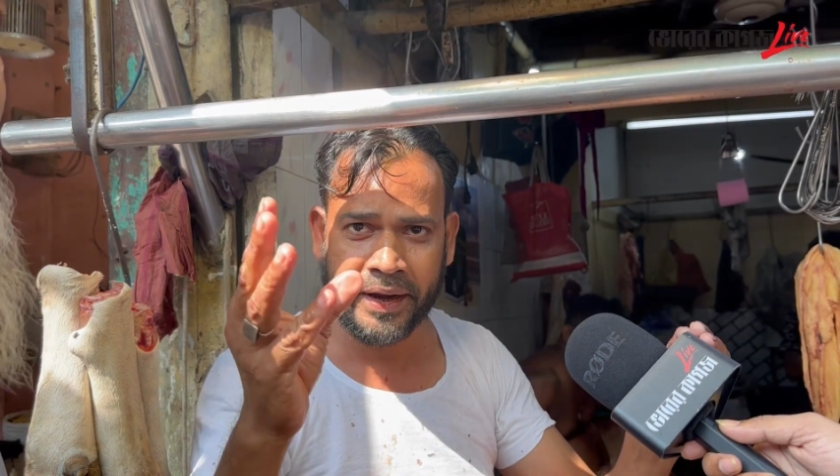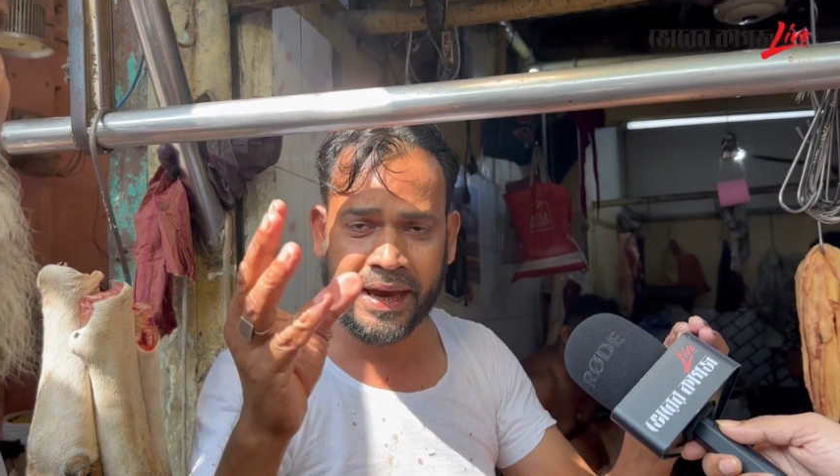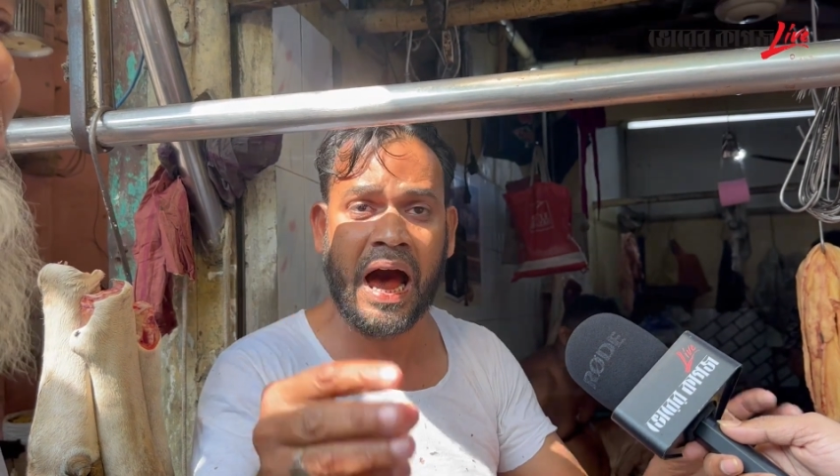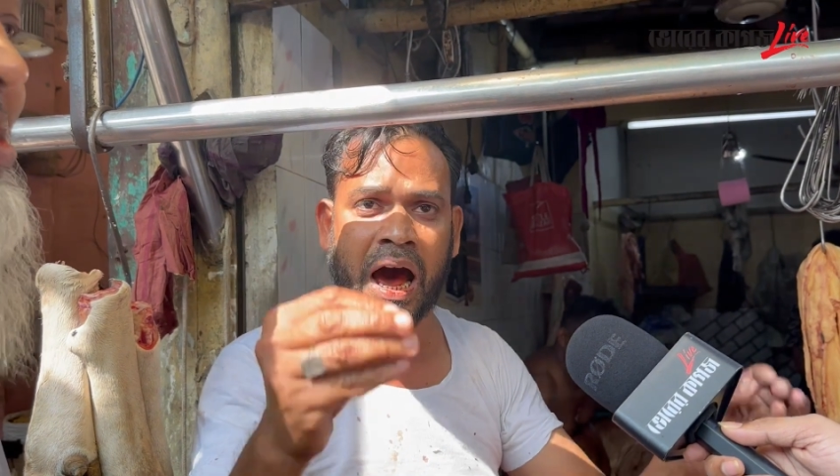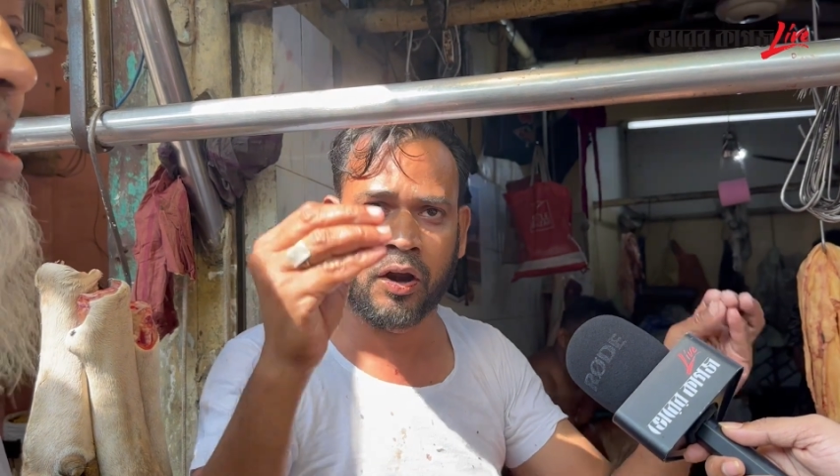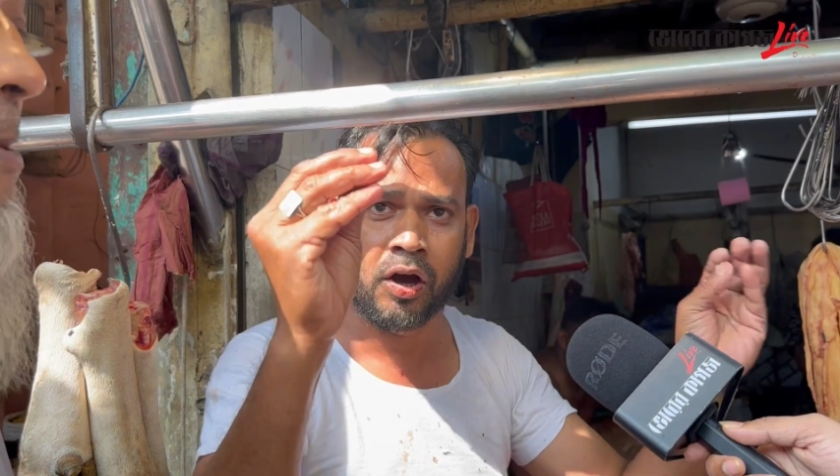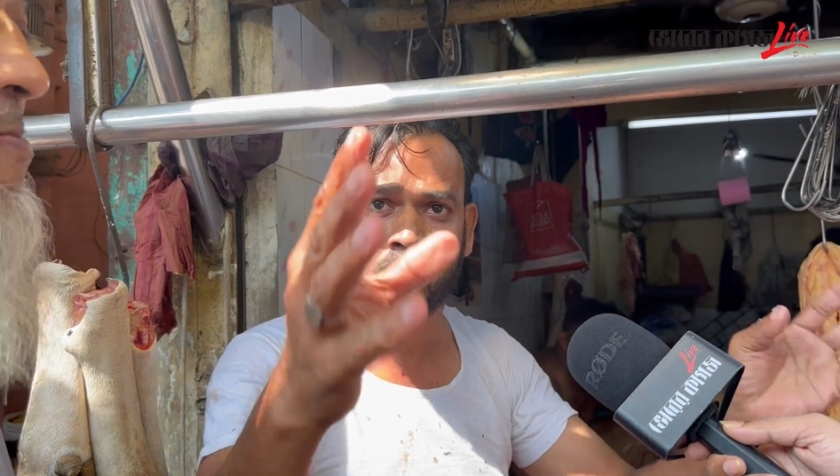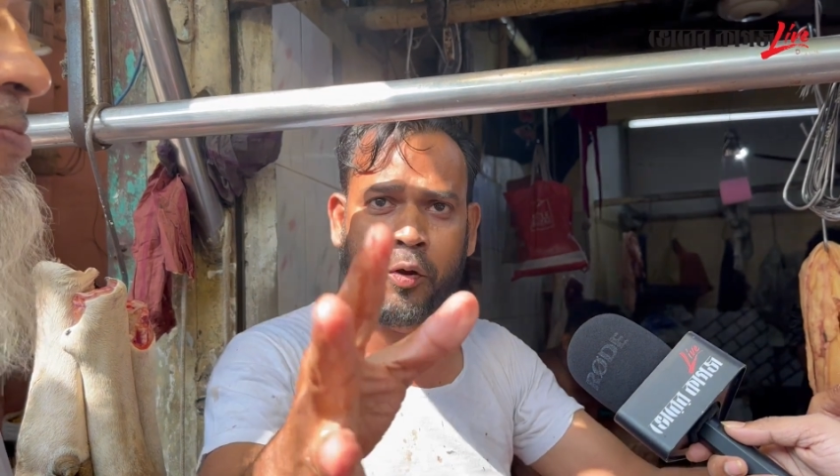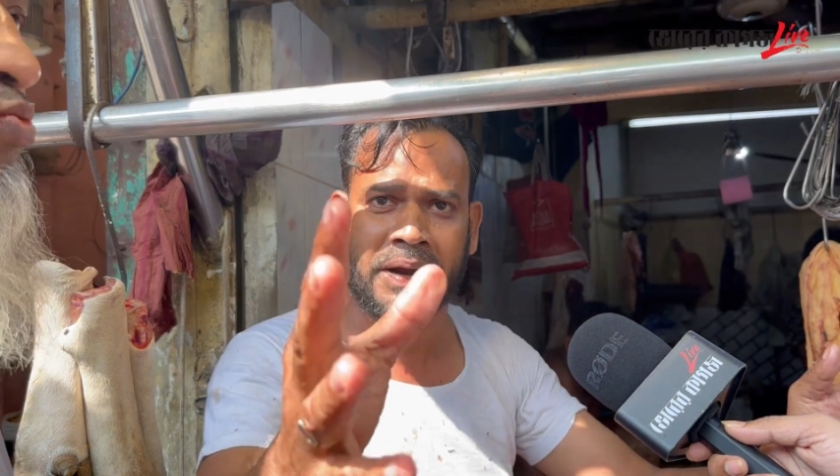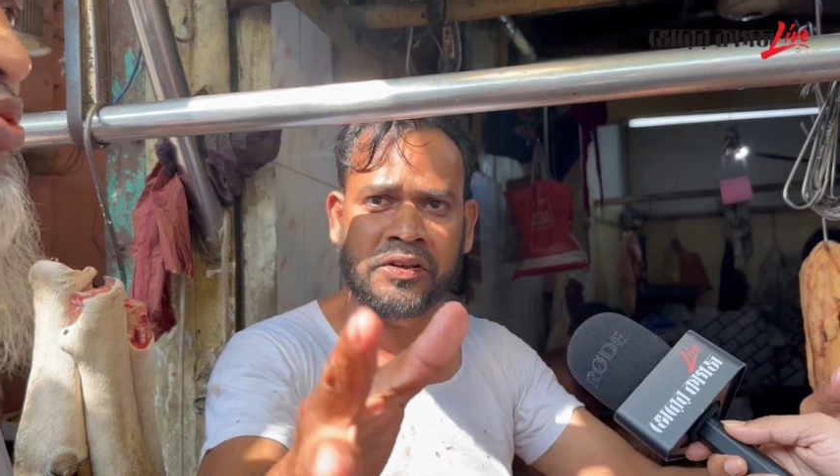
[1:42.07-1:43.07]
করি আরো
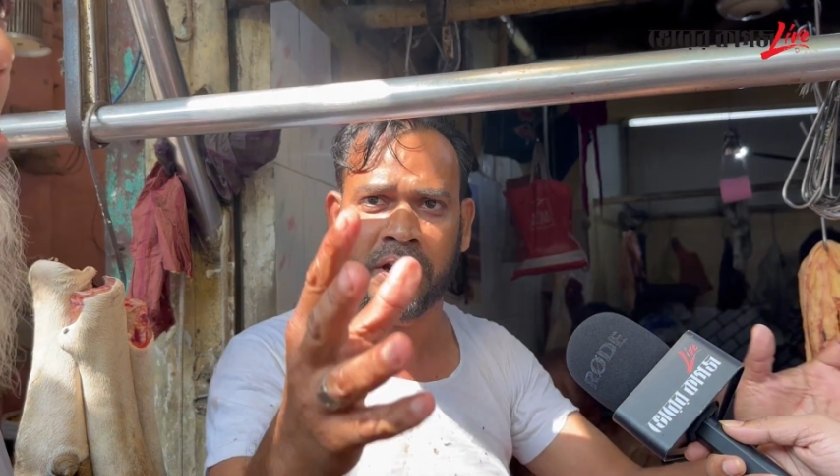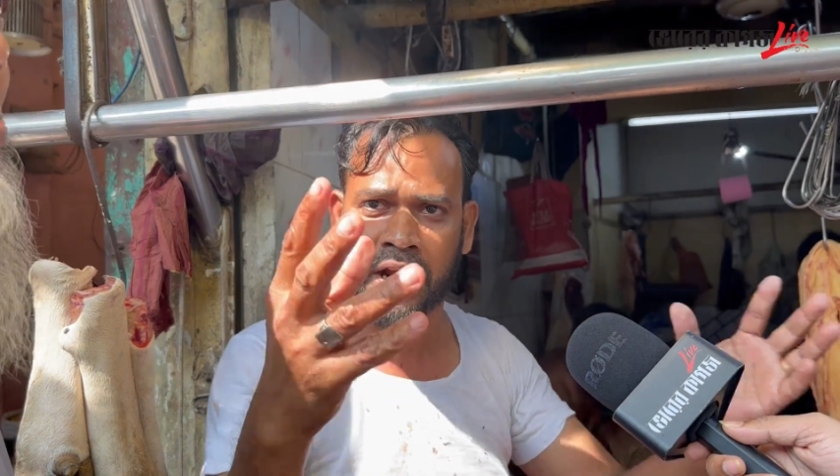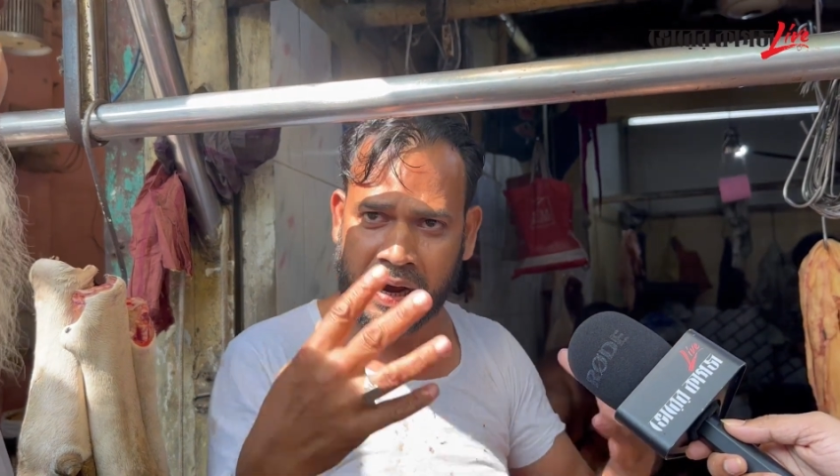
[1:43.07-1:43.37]
গরিব মাংস